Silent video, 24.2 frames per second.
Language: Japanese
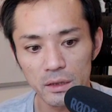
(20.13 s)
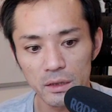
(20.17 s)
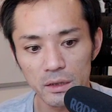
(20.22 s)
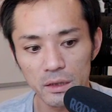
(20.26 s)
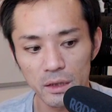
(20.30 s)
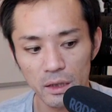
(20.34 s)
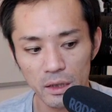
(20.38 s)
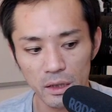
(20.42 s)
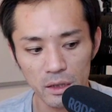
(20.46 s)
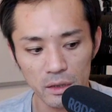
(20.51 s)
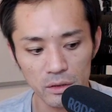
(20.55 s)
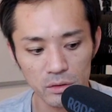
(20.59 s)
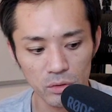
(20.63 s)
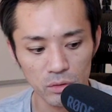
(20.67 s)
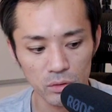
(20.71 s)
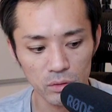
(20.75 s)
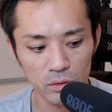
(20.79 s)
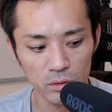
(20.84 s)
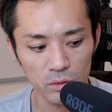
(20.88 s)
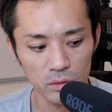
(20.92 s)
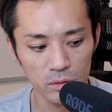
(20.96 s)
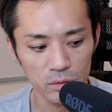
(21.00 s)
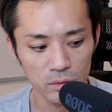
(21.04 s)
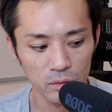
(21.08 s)
なんかそ
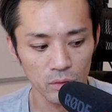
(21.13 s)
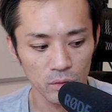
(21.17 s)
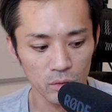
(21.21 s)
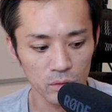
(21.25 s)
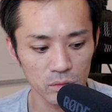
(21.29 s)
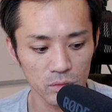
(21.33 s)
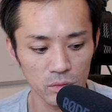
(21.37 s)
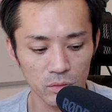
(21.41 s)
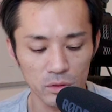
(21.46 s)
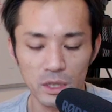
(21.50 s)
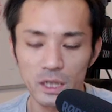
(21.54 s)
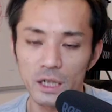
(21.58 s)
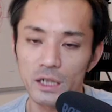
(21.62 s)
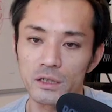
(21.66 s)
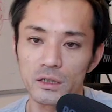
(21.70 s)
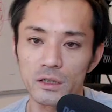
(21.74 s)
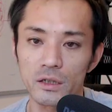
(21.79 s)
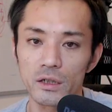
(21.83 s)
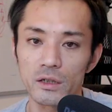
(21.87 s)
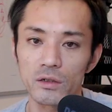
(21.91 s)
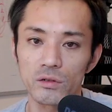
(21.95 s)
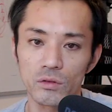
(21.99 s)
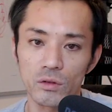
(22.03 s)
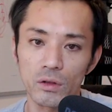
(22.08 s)
の、本当に
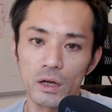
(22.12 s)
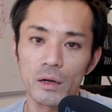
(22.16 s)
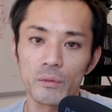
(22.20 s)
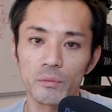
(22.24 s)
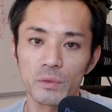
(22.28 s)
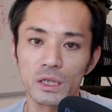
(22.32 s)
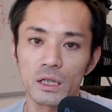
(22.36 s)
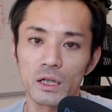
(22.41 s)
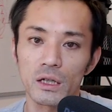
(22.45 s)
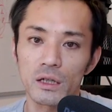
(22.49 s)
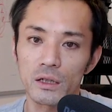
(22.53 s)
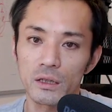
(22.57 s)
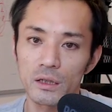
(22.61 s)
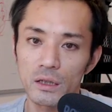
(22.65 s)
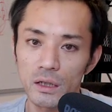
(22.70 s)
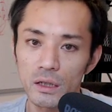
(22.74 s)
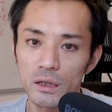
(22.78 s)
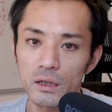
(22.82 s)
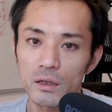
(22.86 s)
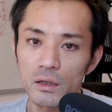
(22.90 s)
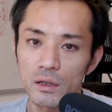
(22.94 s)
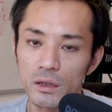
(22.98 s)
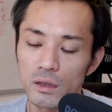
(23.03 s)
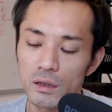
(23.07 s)
稼げるのかみたいな
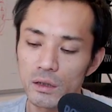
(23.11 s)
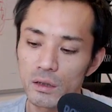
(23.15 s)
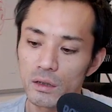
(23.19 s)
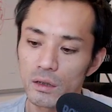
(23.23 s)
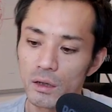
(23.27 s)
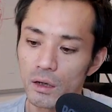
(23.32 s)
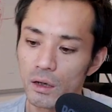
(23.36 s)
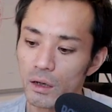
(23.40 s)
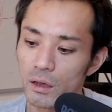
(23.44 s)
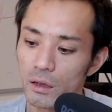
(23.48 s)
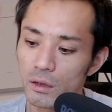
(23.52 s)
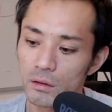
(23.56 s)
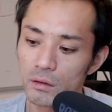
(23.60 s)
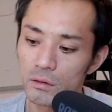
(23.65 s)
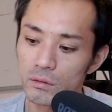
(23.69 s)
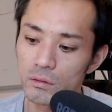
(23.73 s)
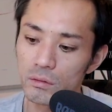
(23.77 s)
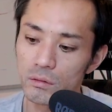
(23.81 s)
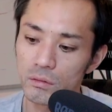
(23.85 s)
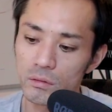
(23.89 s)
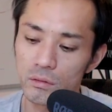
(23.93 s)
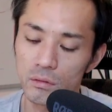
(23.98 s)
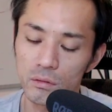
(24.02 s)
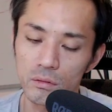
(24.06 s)
ね。あ
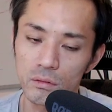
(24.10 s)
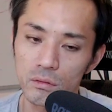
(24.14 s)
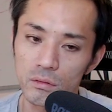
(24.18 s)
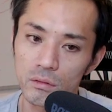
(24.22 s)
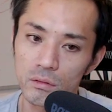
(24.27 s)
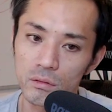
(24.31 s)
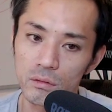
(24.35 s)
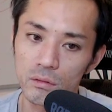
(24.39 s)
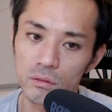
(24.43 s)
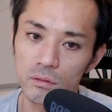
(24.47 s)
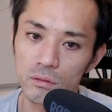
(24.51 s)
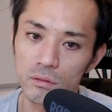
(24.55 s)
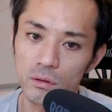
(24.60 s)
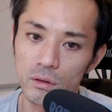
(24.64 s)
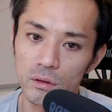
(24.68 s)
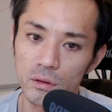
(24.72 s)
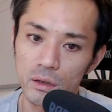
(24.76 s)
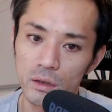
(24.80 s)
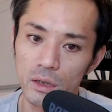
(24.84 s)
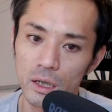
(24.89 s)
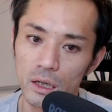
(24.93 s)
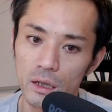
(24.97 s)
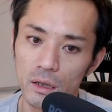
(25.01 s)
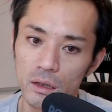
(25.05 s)

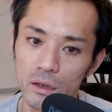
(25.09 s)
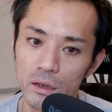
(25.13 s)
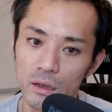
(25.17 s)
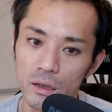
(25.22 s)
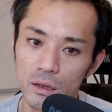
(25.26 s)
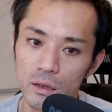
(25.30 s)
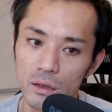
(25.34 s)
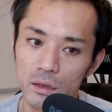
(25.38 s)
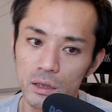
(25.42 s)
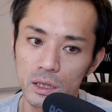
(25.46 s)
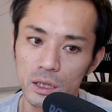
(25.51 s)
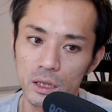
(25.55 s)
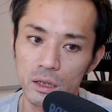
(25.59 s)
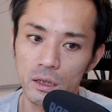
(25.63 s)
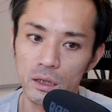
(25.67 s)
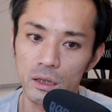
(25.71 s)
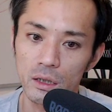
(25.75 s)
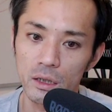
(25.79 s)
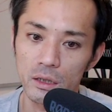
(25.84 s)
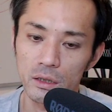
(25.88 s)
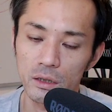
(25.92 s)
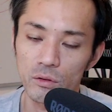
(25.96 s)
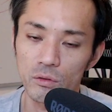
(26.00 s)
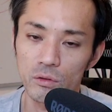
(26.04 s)
のあなん
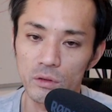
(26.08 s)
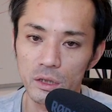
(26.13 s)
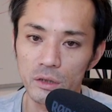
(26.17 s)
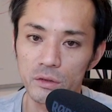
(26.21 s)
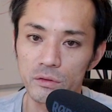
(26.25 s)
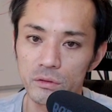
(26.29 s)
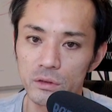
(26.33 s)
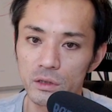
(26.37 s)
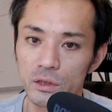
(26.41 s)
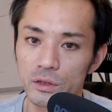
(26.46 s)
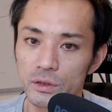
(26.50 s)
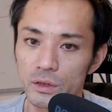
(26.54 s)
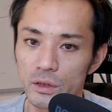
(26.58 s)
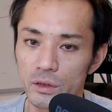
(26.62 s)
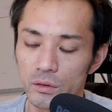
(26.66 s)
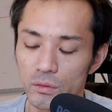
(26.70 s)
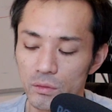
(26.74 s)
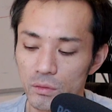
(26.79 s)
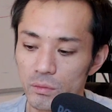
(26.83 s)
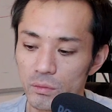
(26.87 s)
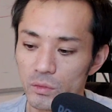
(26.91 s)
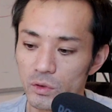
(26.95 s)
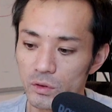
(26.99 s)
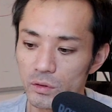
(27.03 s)
かあだこで言うんですけ
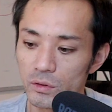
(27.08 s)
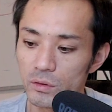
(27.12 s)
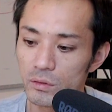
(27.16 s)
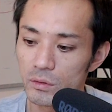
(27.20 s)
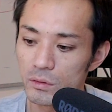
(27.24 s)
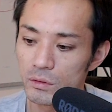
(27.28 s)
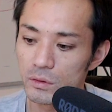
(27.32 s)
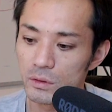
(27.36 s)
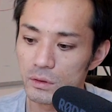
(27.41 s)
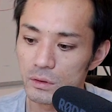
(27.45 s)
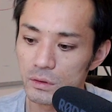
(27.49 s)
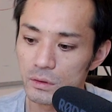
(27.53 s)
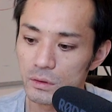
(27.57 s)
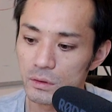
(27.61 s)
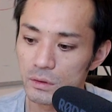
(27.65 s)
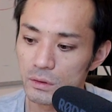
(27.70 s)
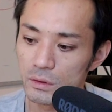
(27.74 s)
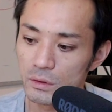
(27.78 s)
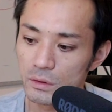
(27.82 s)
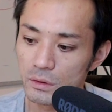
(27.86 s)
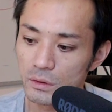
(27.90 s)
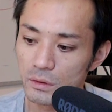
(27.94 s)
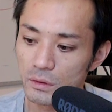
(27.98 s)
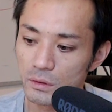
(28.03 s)
ども、
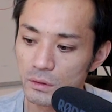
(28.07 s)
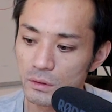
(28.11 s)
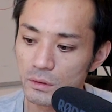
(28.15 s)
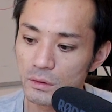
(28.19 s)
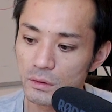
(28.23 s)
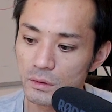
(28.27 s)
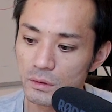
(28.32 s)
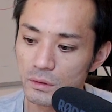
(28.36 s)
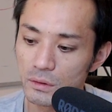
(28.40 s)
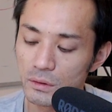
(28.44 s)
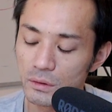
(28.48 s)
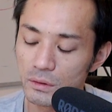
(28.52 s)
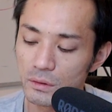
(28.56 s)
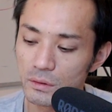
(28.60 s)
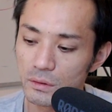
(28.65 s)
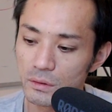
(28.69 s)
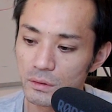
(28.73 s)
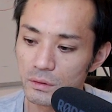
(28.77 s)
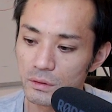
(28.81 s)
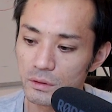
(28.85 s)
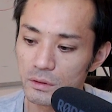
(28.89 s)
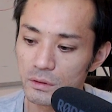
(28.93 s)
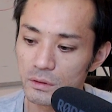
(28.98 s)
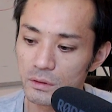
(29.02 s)
う
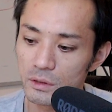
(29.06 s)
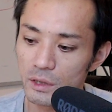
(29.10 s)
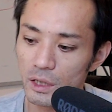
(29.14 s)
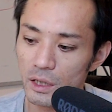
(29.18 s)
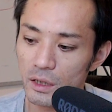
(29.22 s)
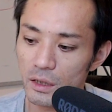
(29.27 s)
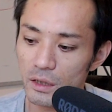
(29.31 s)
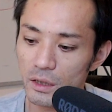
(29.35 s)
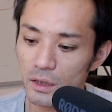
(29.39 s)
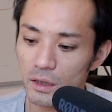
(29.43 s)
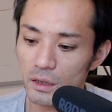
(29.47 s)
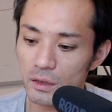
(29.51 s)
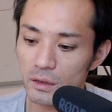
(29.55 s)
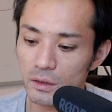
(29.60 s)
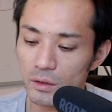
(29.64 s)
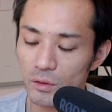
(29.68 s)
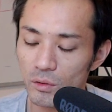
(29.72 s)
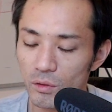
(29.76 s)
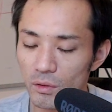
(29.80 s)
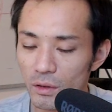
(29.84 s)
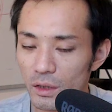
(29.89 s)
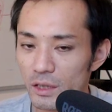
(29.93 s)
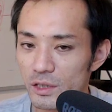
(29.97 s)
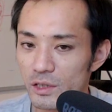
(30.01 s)
ん、やらなかった
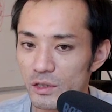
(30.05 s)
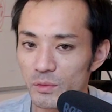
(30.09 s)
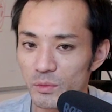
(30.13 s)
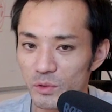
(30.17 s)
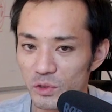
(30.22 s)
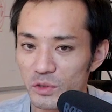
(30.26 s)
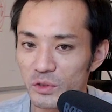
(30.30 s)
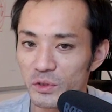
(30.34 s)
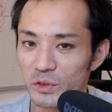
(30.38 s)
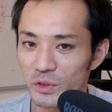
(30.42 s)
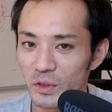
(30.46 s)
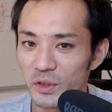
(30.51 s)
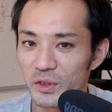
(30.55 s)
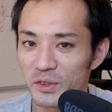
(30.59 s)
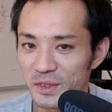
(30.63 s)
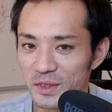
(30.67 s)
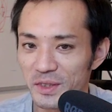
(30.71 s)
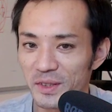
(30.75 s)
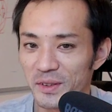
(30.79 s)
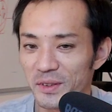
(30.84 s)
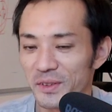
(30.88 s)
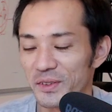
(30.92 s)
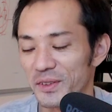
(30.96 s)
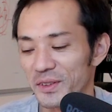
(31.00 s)
方が失望するよっ
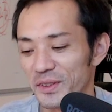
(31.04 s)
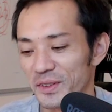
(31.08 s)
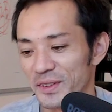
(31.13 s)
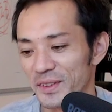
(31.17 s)
ていう